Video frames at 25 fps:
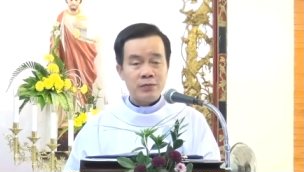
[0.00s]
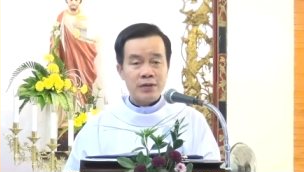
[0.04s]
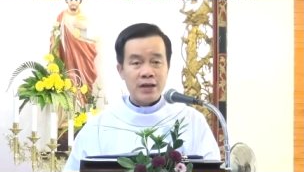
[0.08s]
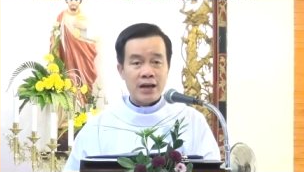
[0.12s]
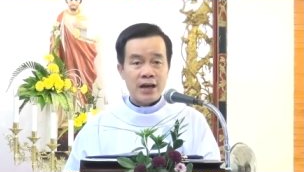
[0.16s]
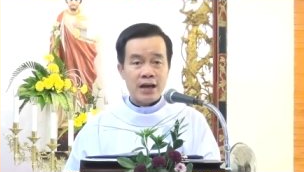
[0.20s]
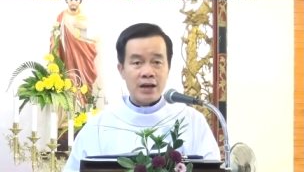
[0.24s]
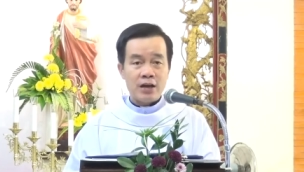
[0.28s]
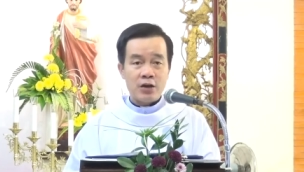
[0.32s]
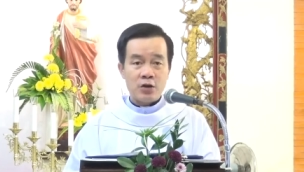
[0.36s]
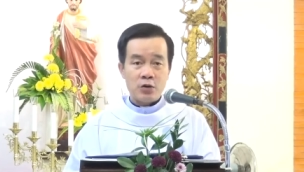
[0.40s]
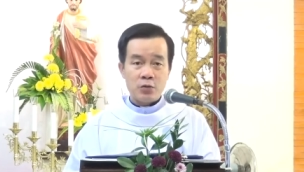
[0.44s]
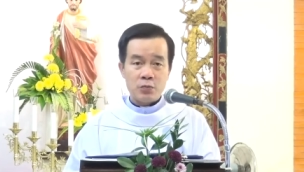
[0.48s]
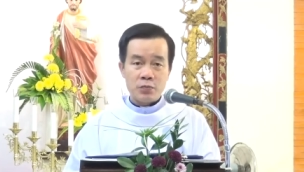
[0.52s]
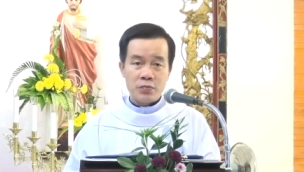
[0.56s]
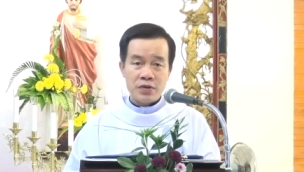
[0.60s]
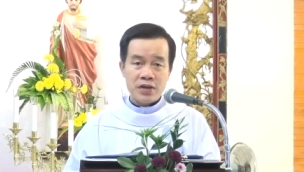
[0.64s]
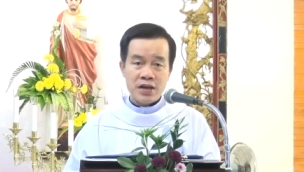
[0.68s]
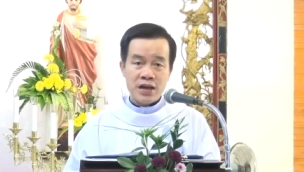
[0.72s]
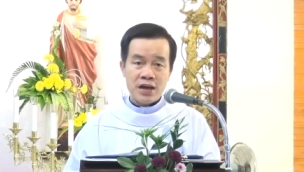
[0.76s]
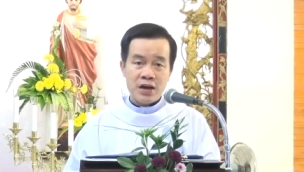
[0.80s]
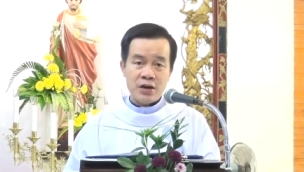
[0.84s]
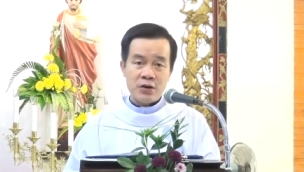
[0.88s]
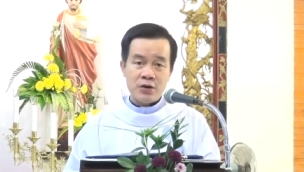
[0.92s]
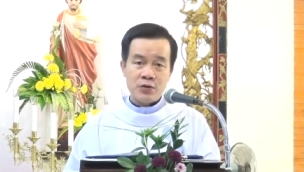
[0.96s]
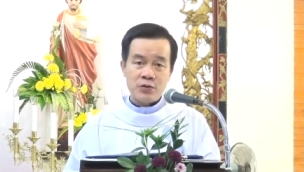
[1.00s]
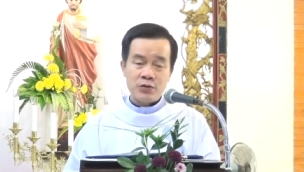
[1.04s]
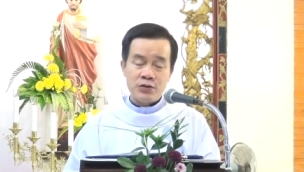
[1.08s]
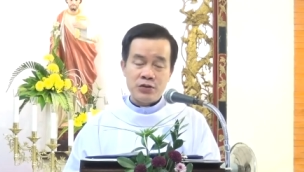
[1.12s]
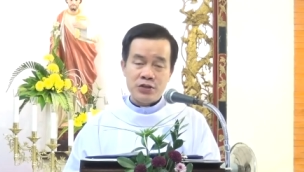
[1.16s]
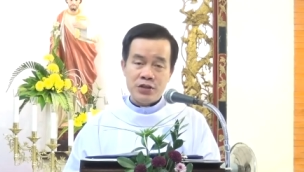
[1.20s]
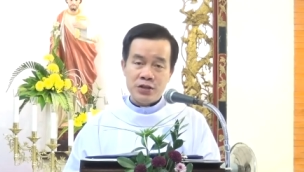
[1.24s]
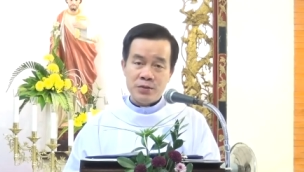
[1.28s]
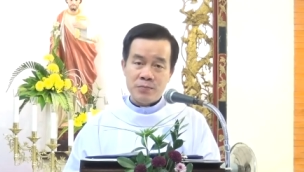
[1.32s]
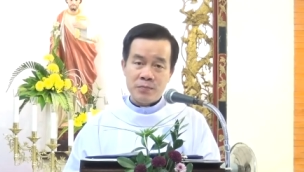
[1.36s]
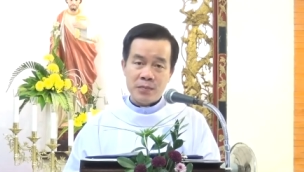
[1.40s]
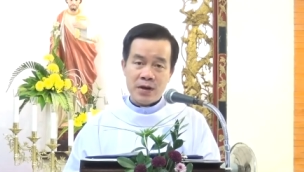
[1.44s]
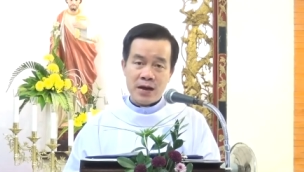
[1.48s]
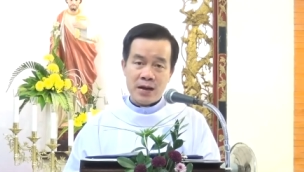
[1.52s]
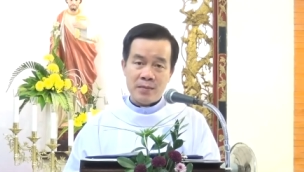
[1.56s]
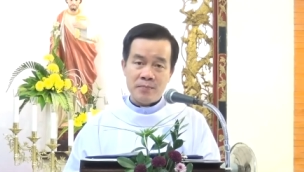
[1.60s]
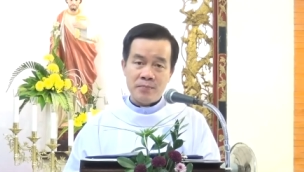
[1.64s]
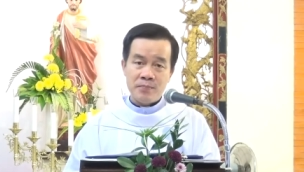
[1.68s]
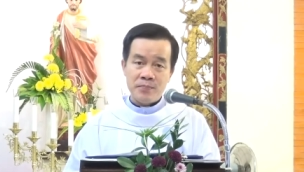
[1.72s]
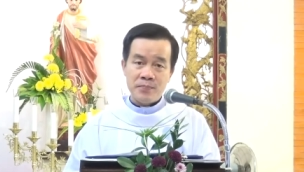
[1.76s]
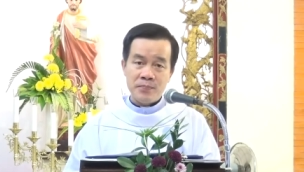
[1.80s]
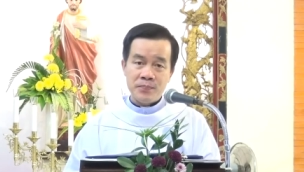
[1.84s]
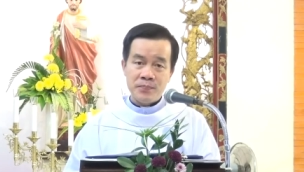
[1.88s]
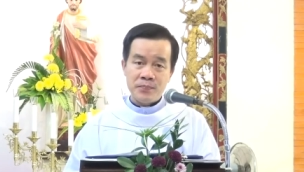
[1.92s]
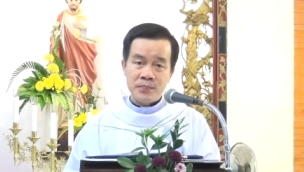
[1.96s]
ta cùng nhau chiêm
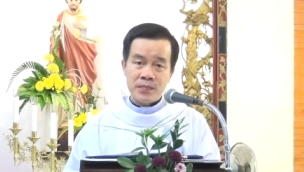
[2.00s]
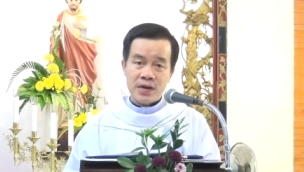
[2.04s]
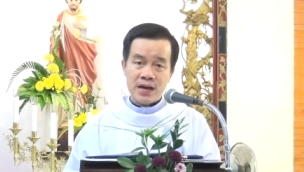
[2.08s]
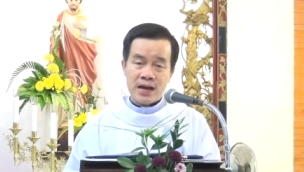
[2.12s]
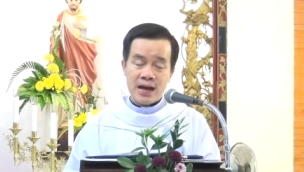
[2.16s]
ngắm